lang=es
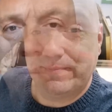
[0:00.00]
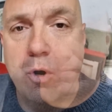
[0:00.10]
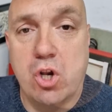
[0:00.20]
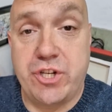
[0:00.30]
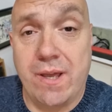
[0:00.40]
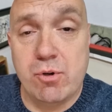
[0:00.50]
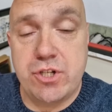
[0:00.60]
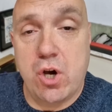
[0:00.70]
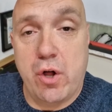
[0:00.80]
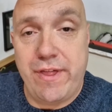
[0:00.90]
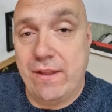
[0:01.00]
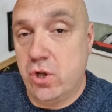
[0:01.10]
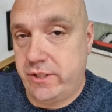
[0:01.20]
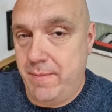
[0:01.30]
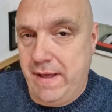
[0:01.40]
Bueno, seguimos
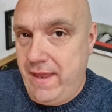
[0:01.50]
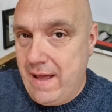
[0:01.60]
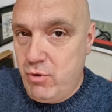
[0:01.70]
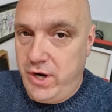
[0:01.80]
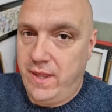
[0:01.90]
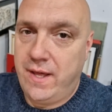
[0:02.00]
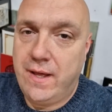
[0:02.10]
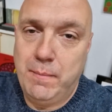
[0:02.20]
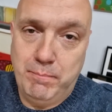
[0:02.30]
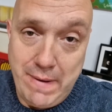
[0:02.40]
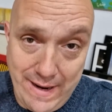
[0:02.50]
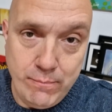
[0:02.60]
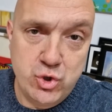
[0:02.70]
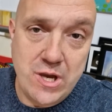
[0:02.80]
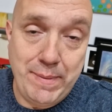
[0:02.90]
negociando el tema de la moneda. Vale
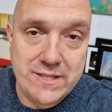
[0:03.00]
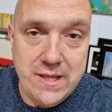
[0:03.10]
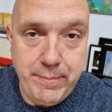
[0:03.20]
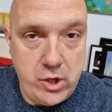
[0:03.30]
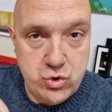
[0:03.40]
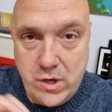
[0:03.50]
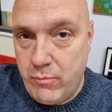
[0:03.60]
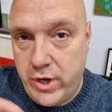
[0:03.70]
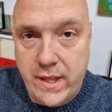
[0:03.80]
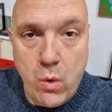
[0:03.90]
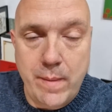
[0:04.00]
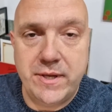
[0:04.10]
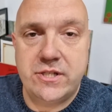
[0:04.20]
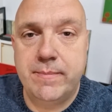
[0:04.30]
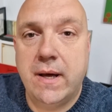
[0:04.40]
mucha pasta, pero es una moneda
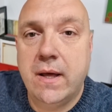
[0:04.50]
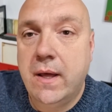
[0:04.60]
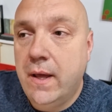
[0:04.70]
guapísima.